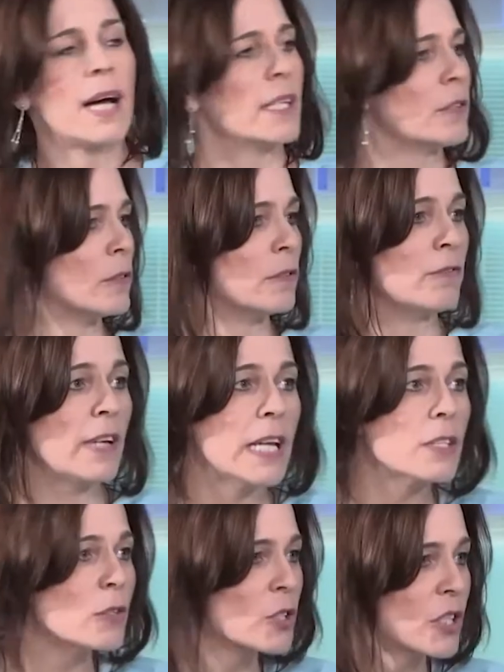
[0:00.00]
Beratung,
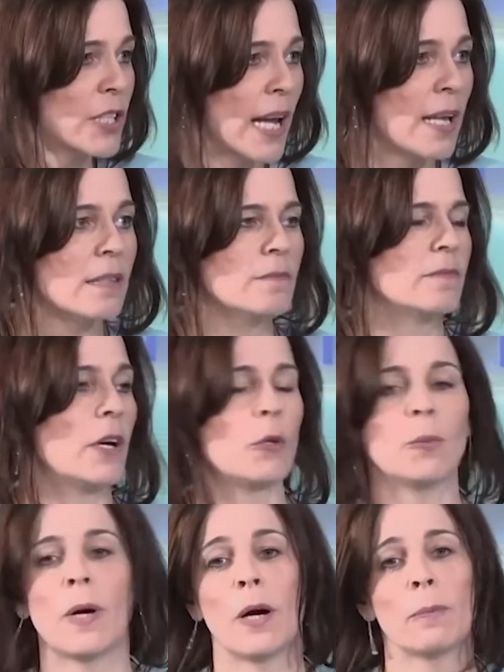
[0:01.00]
viel zu schnell,
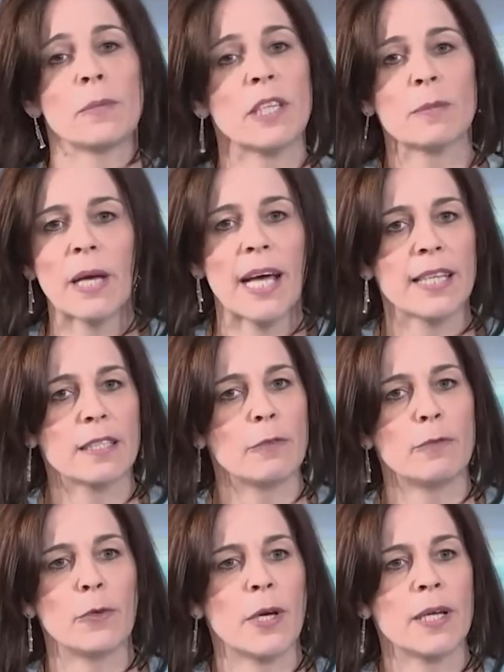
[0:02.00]
war überhaupt nicht bereit
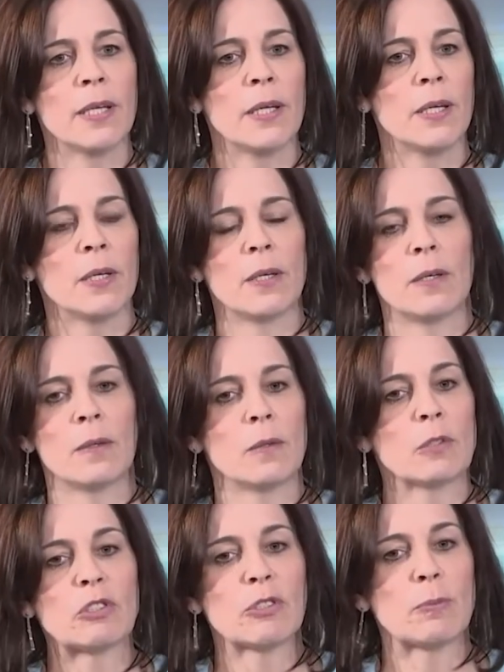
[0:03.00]
dafür
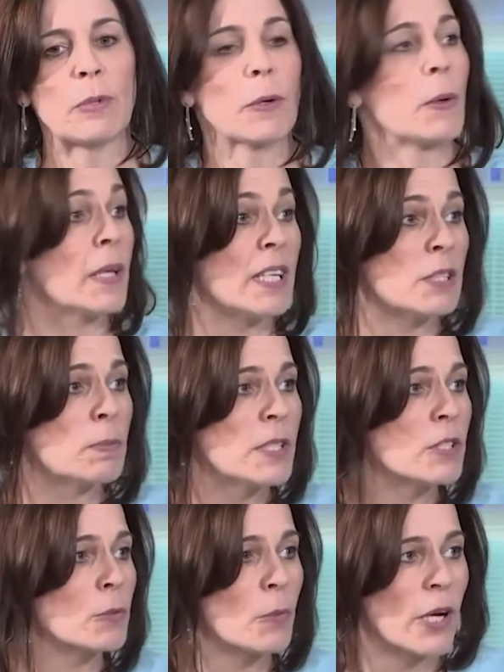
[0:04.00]
und bereue es
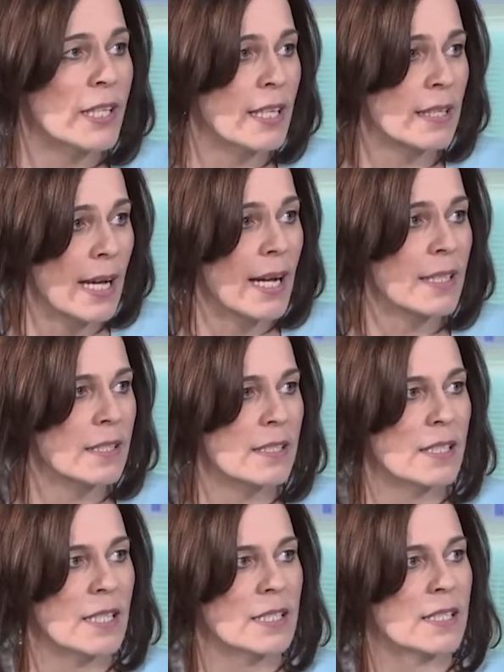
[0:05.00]
bis zum heutigen Tag,
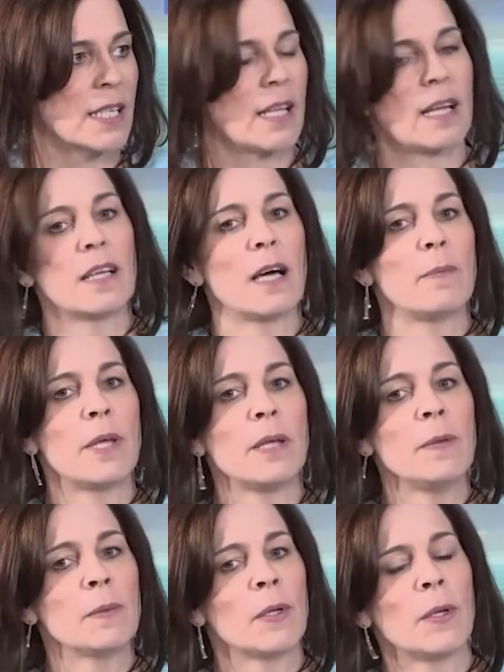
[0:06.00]
dass ich das getan
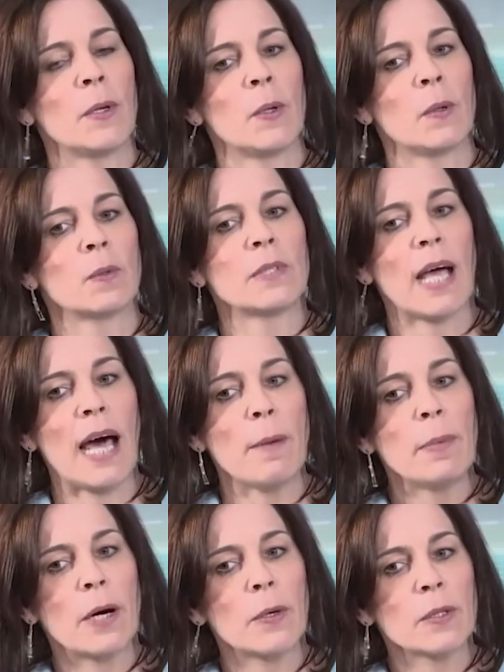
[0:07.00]
habe und
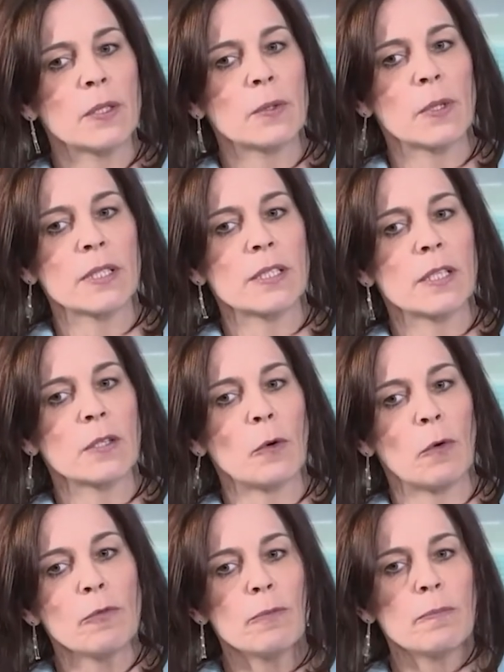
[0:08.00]
habe auch dadurch, dass
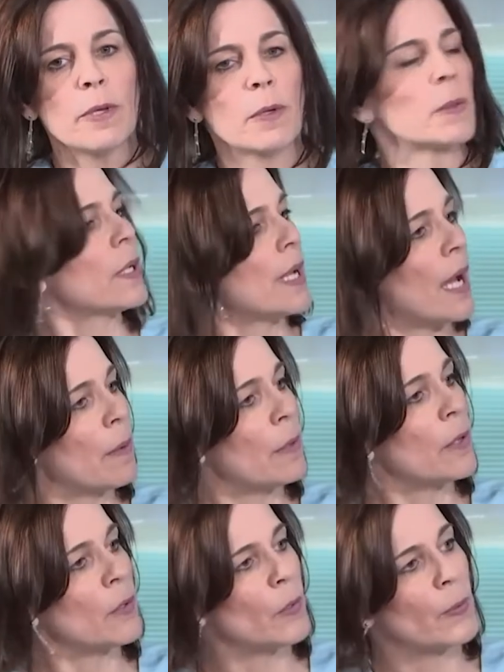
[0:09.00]
ich offen begonnen
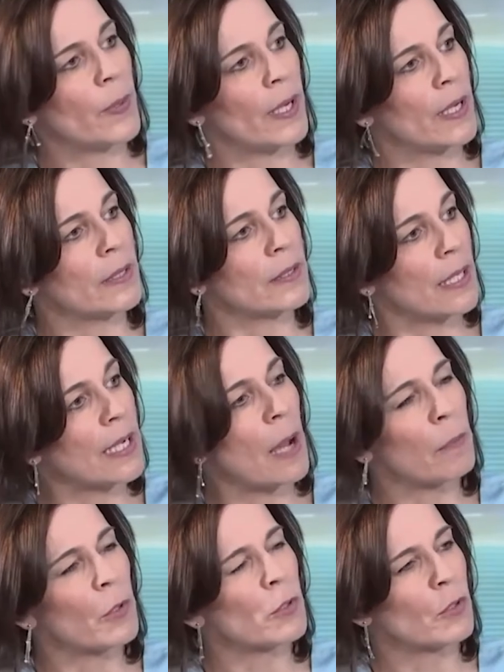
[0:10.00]
habe, über den
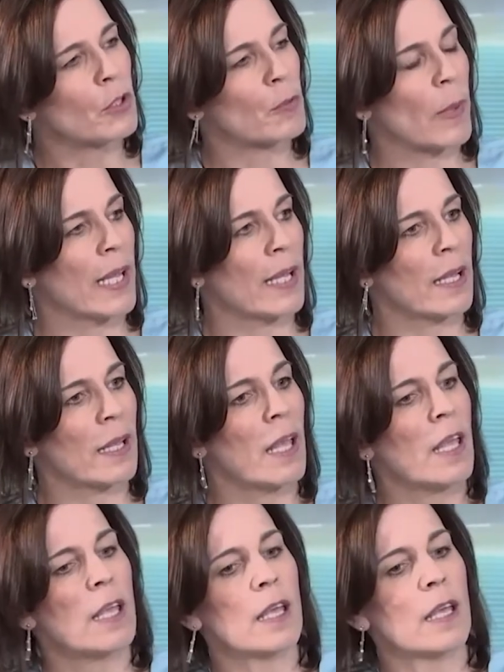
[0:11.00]
Abbruch zu sprechen,